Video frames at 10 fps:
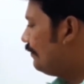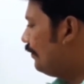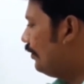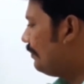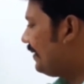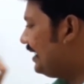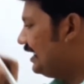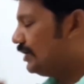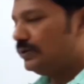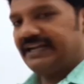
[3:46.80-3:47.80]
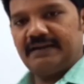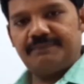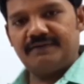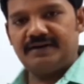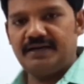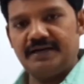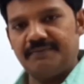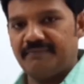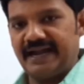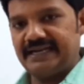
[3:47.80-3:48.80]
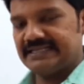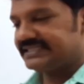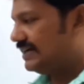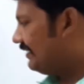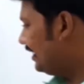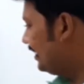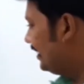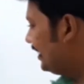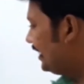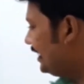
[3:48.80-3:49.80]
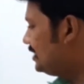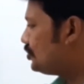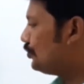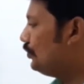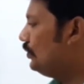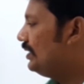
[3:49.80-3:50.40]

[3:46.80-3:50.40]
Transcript: ஃபோர் பை இன்டூ டென் பவர் மைனஸ் செவன் இன்டூ